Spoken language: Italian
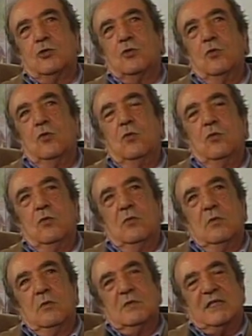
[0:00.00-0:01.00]
su
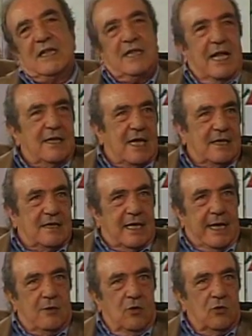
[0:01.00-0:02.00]

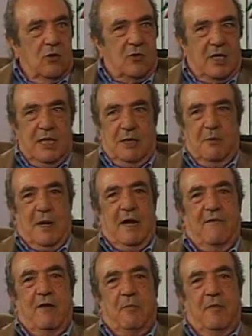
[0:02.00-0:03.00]
73 concorrenti,
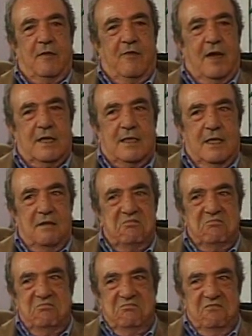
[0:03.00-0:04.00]
eravamo arrivati
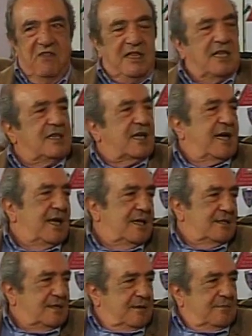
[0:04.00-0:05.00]

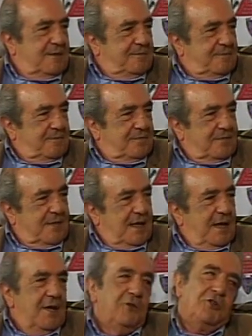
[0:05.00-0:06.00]
23esimi.
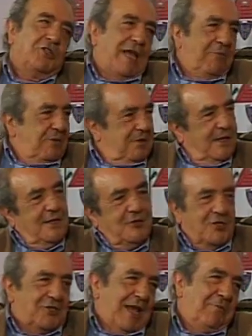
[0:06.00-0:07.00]
Ci siamo
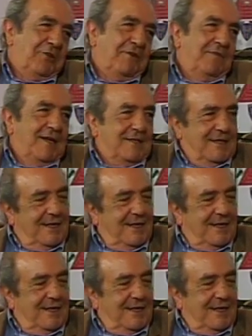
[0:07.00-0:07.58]
ci certo. siamo Però ci